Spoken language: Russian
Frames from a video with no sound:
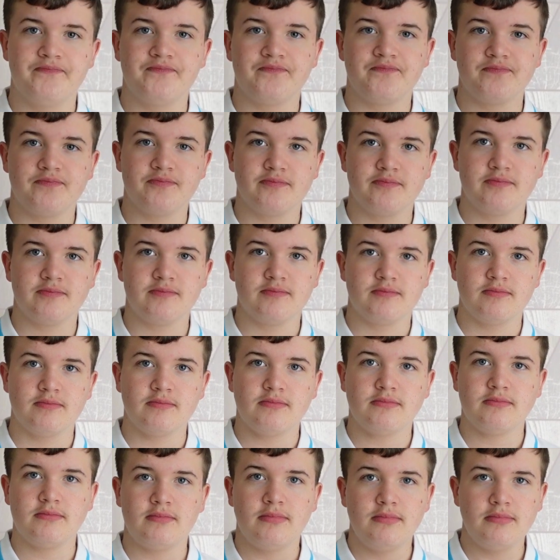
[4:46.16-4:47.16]
Вот, и
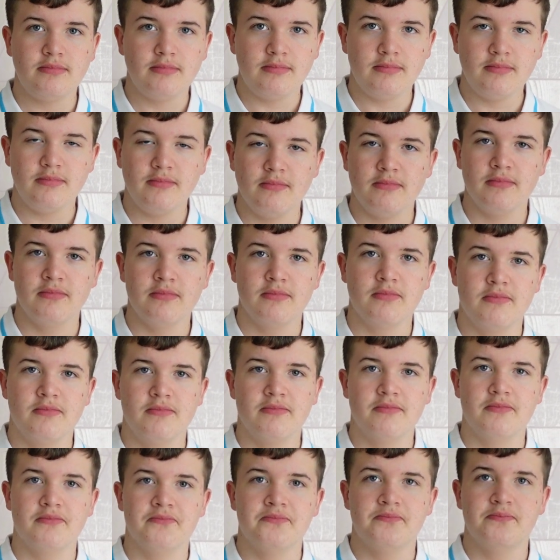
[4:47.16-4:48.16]
третья тоже поло
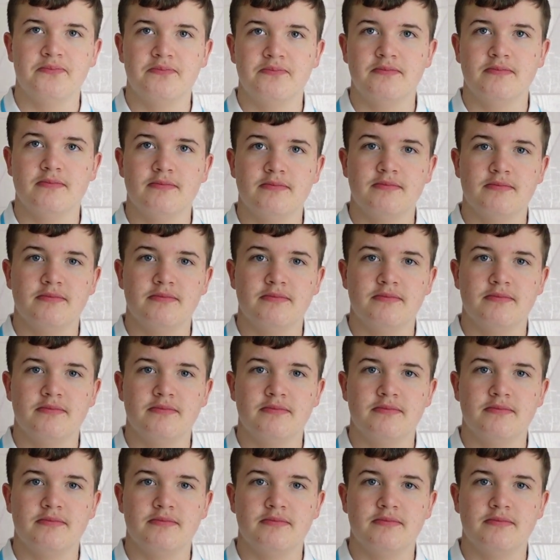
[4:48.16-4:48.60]
ширт.